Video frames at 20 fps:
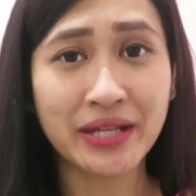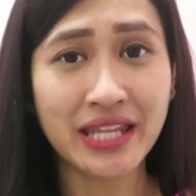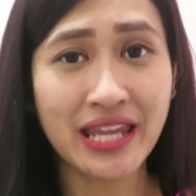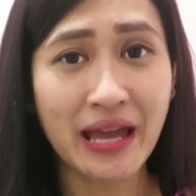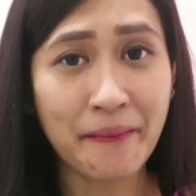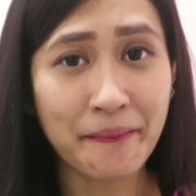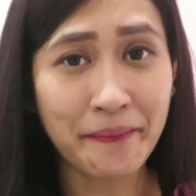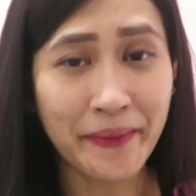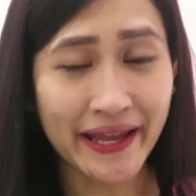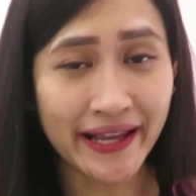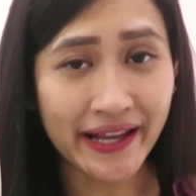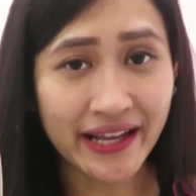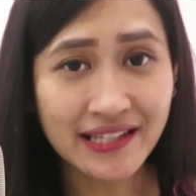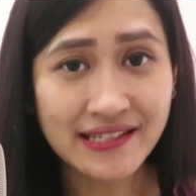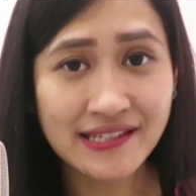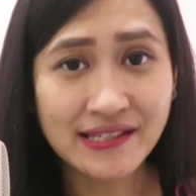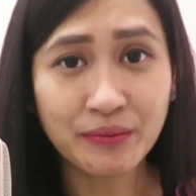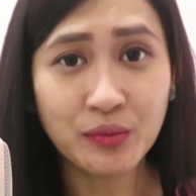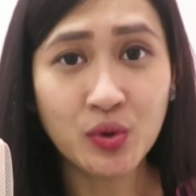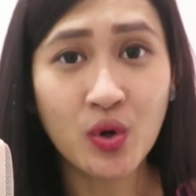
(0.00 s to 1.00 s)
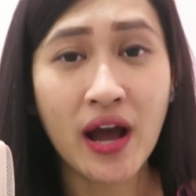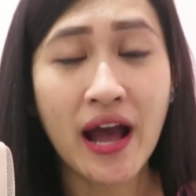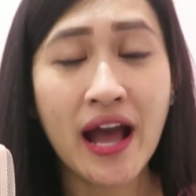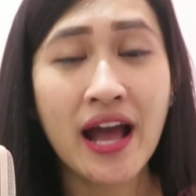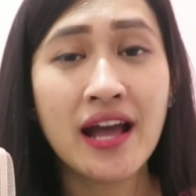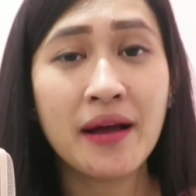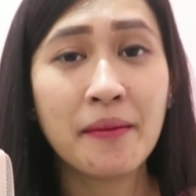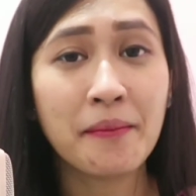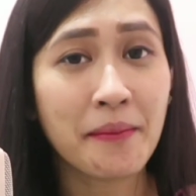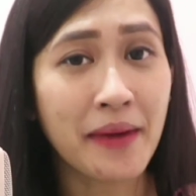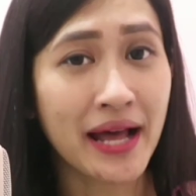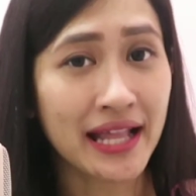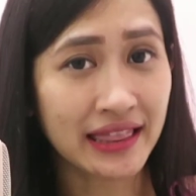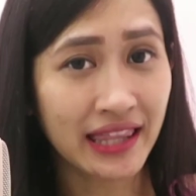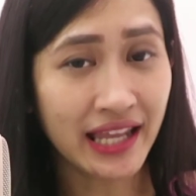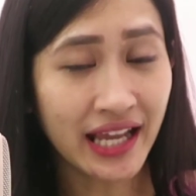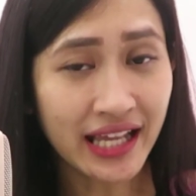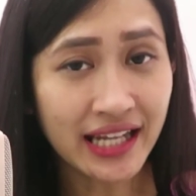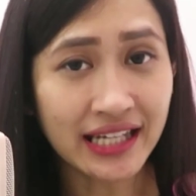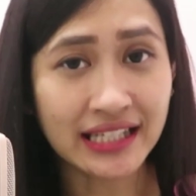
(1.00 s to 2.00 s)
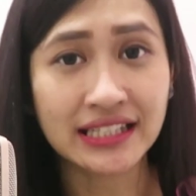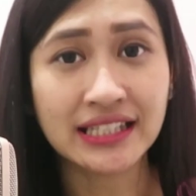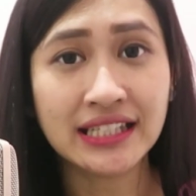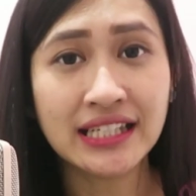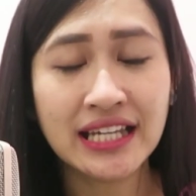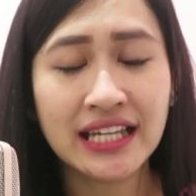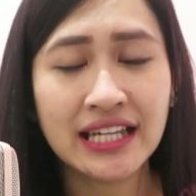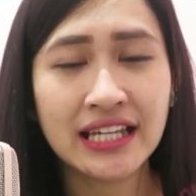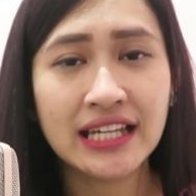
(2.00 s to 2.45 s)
menyampaikan sebuah materi,